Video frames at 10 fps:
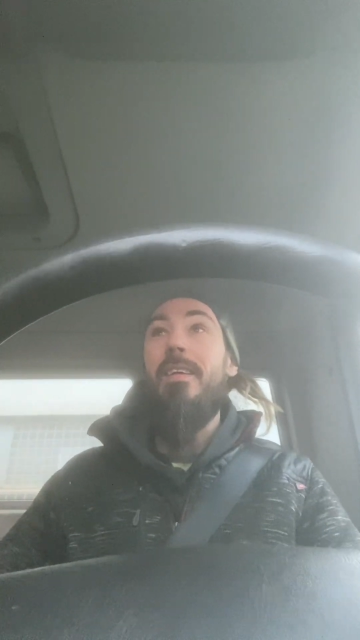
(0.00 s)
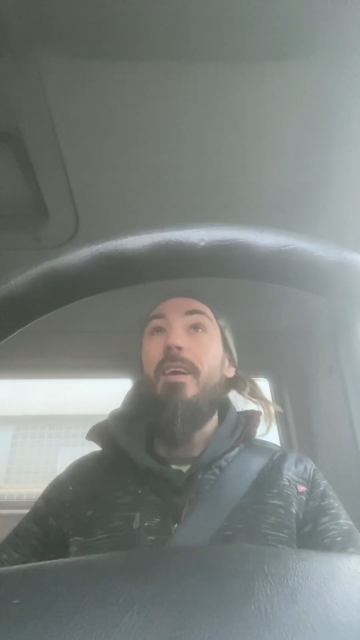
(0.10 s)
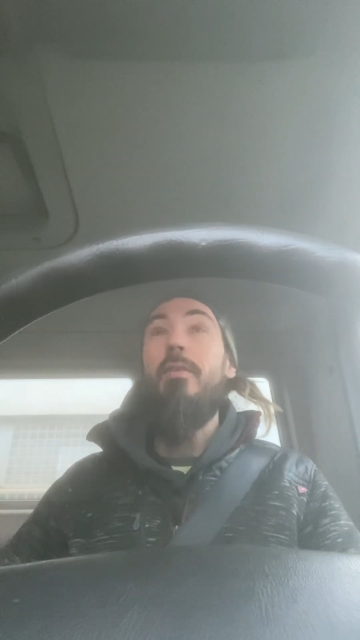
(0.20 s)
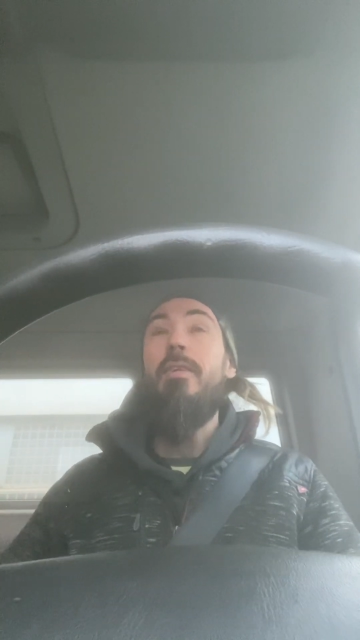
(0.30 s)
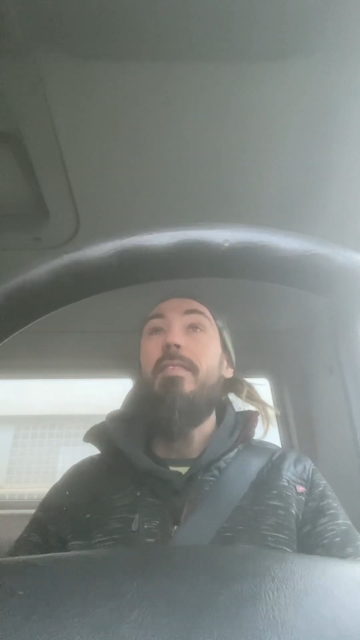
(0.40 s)

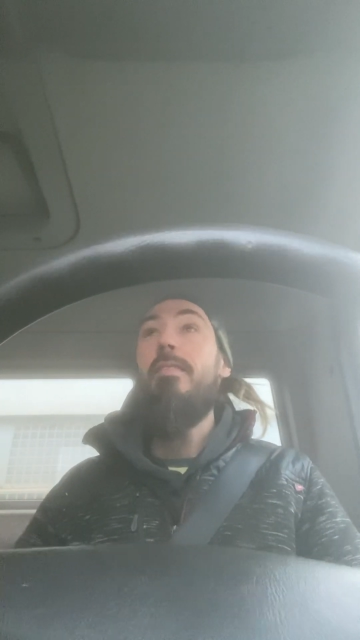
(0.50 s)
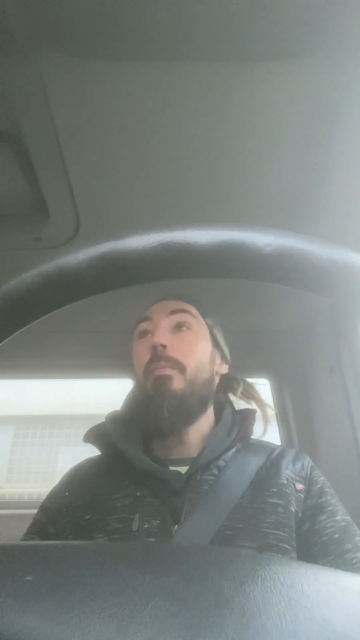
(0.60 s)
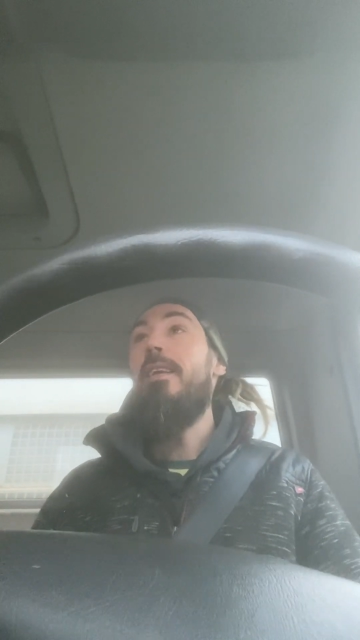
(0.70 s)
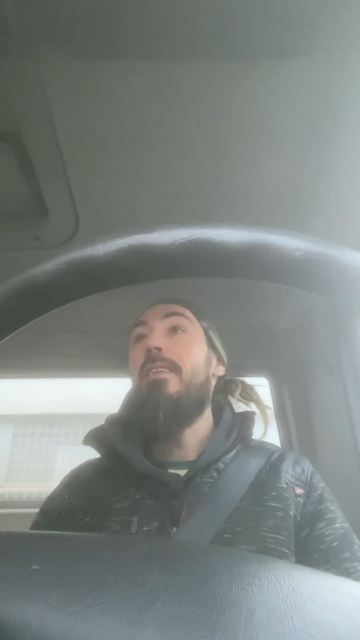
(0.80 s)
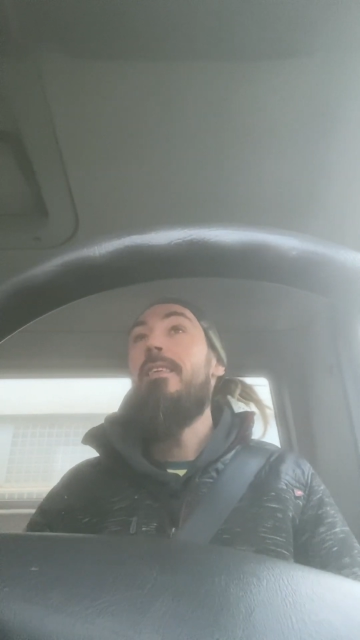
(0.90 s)
Ja, und das ist
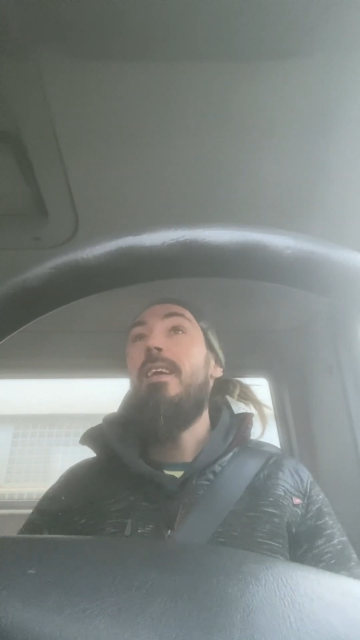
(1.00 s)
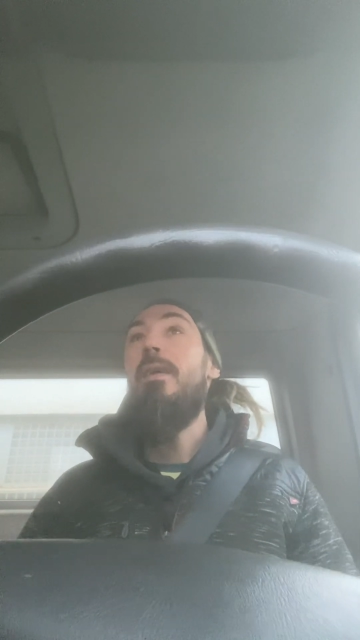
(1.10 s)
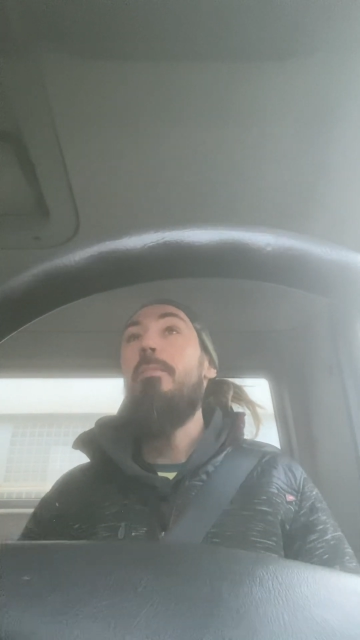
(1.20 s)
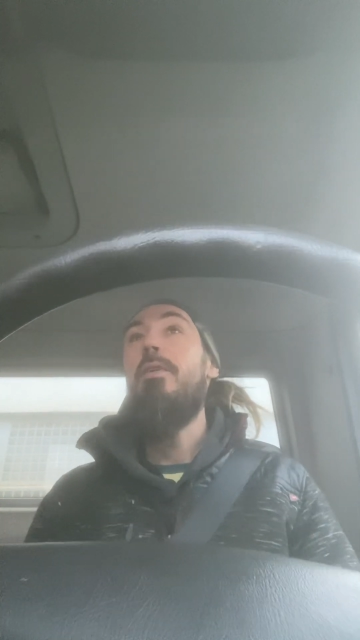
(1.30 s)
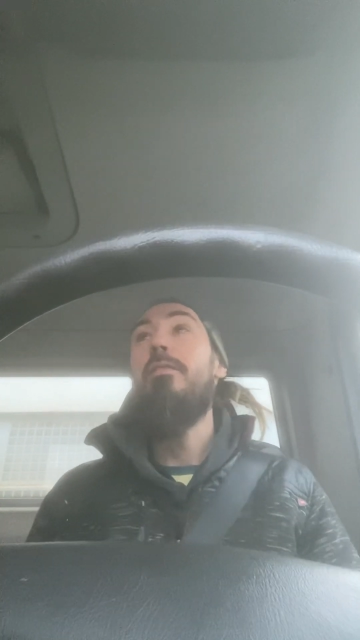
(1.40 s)
meine, die
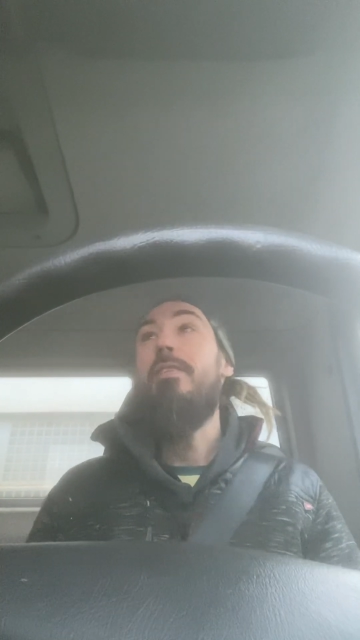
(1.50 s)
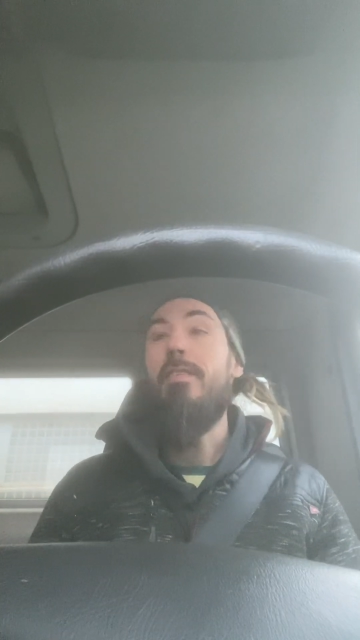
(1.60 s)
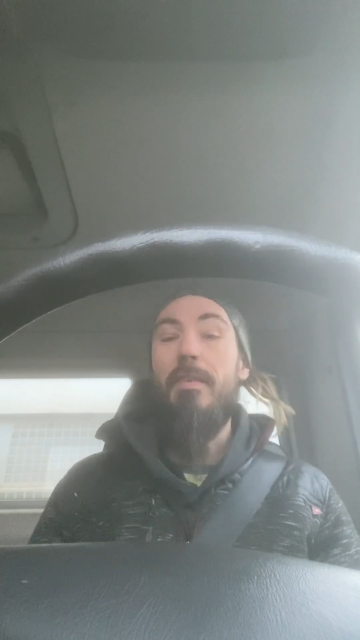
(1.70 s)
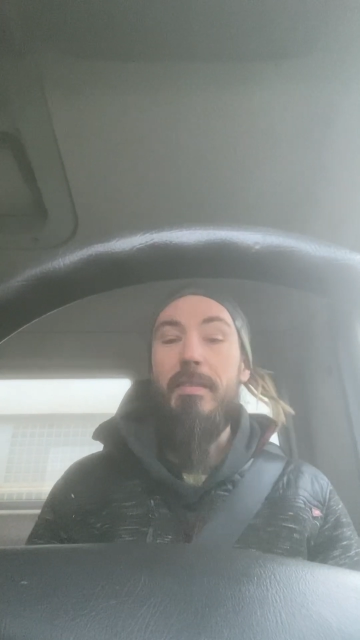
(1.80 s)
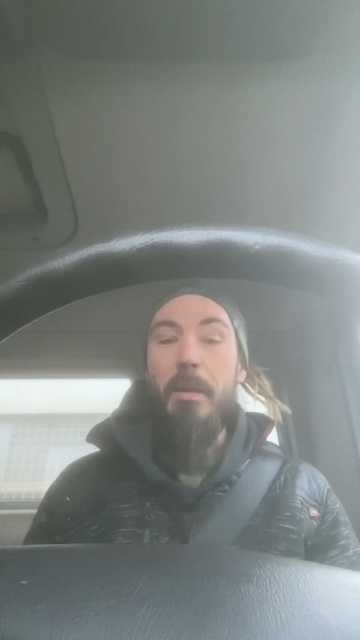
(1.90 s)
Ebene. Und wisst
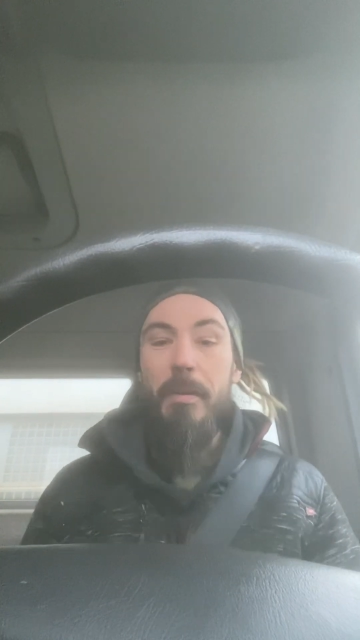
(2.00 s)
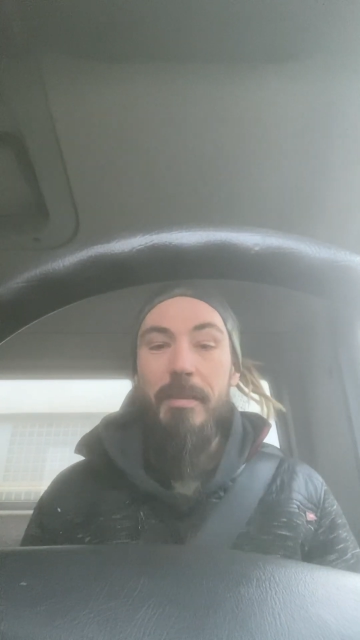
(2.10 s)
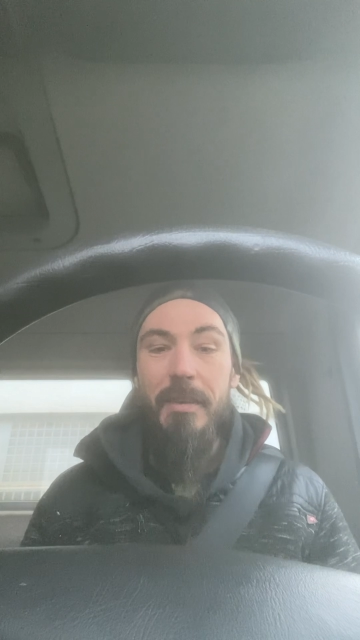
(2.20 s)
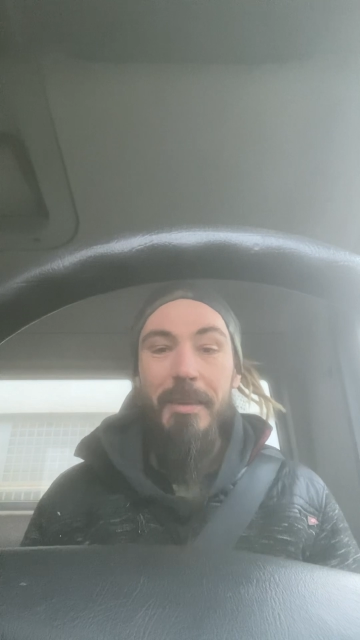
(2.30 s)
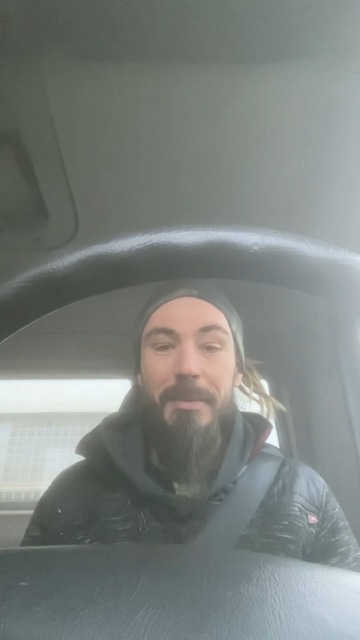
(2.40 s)
ihr, was dann
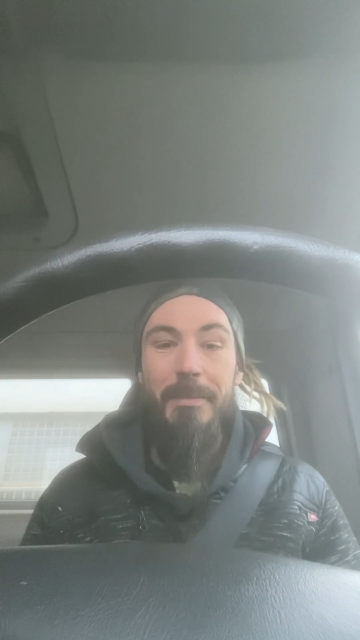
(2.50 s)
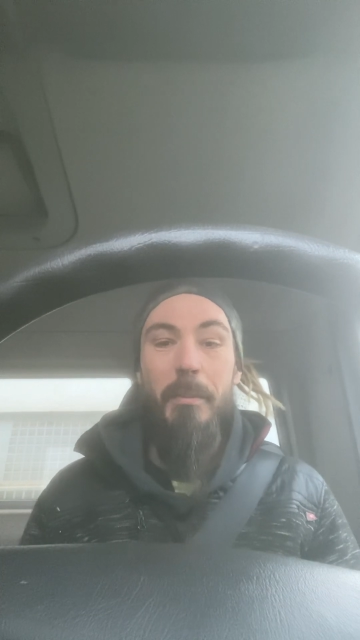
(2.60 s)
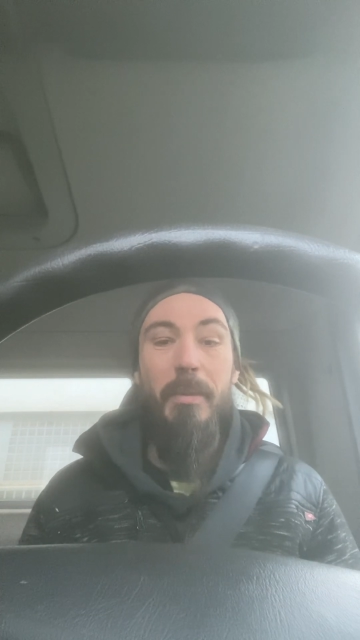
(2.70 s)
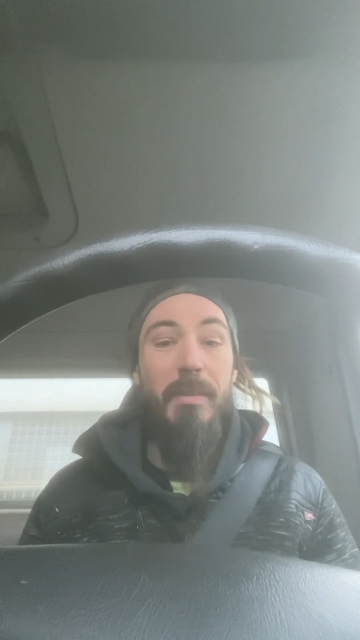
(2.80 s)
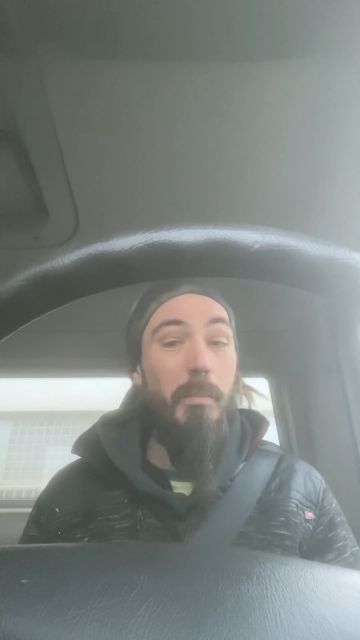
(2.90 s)
passiert?
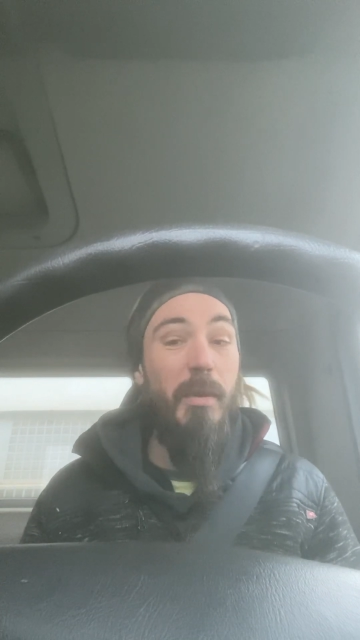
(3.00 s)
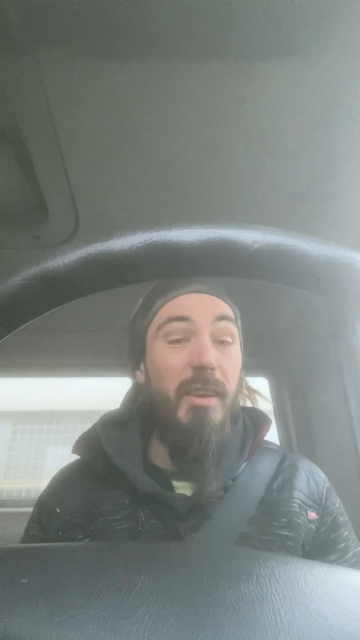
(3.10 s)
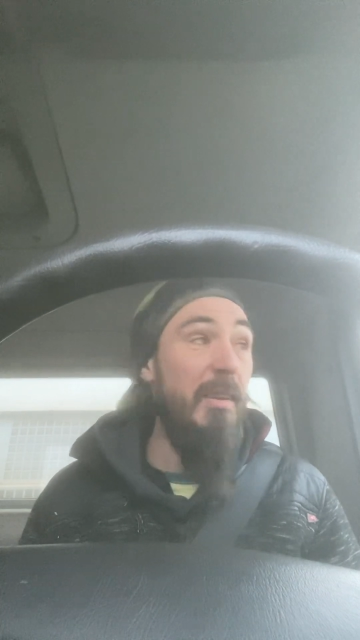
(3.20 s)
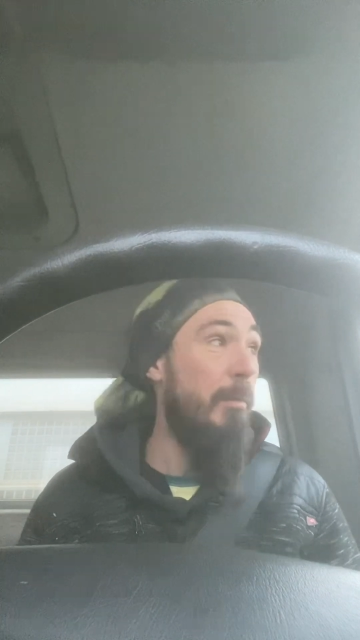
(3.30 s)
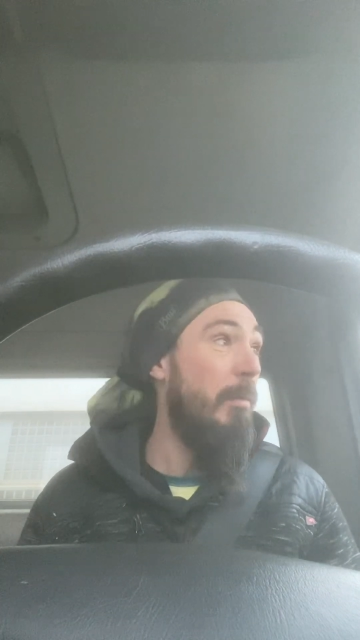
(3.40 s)
Dann passiert
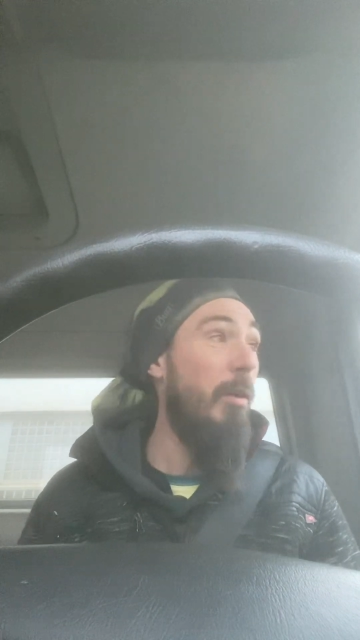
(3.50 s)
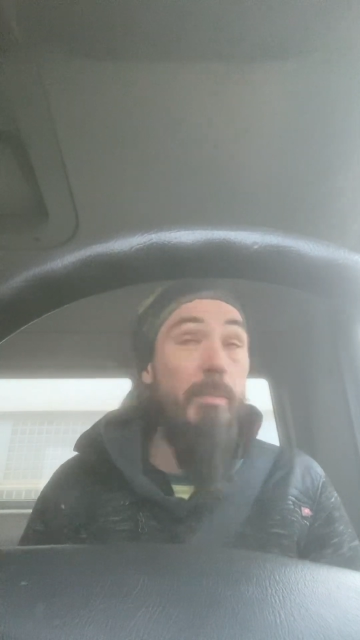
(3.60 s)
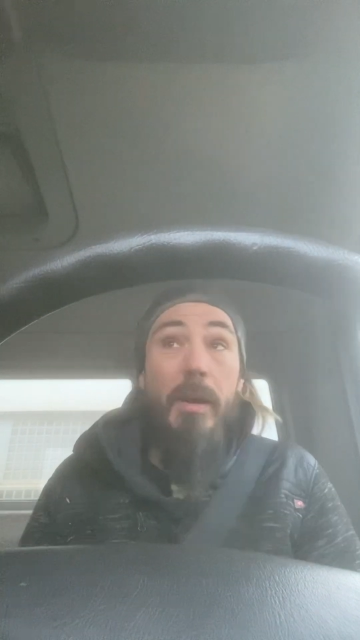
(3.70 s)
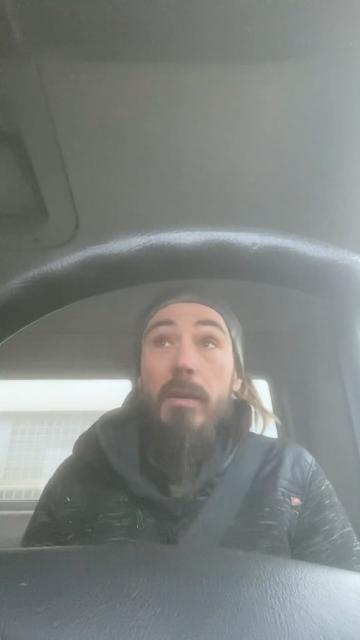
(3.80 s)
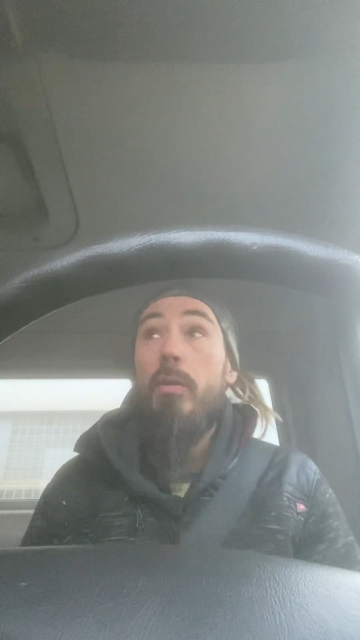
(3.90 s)
Magie. Aus
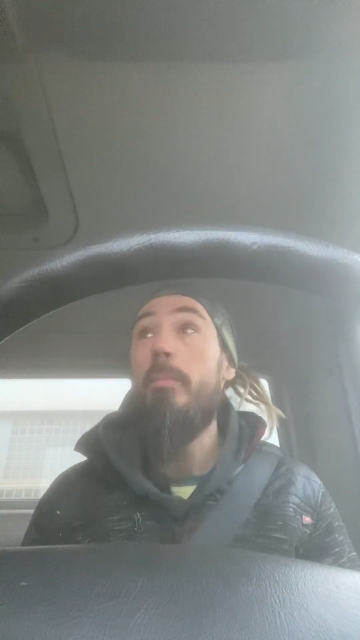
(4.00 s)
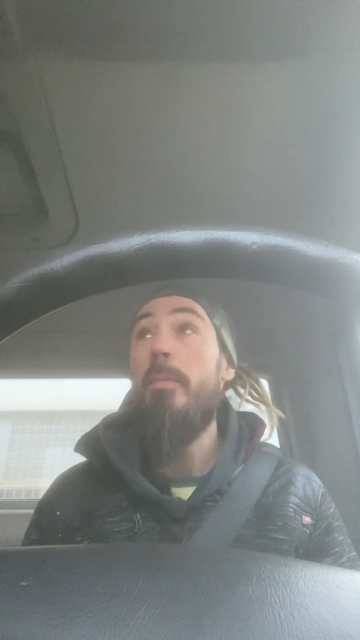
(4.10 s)
meinen in